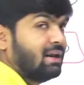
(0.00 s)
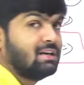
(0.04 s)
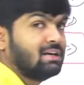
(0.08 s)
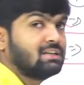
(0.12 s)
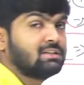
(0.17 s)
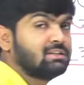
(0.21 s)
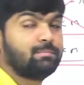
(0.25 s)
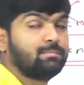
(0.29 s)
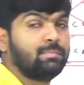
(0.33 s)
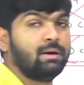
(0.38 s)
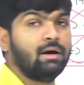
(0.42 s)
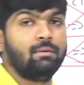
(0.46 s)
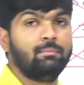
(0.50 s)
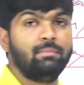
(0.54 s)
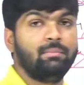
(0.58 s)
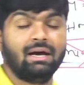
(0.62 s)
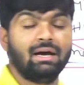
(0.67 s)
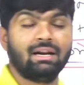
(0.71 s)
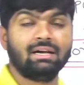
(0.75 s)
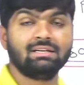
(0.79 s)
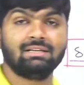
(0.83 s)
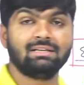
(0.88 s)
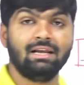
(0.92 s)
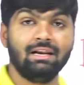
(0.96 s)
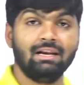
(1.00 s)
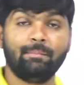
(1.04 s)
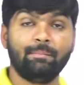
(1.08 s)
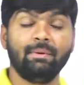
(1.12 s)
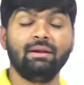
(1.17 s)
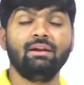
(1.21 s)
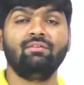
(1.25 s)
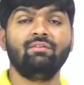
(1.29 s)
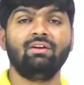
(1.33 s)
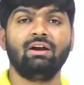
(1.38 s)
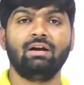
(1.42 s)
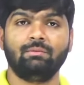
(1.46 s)
బీఆర్ఎస్ బీఆర్ఎస్
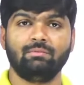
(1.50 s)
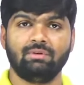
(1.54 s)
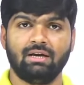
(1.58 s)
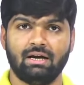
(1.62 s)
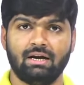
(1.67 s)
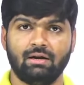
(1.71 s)
ఎల్పీని విలీనం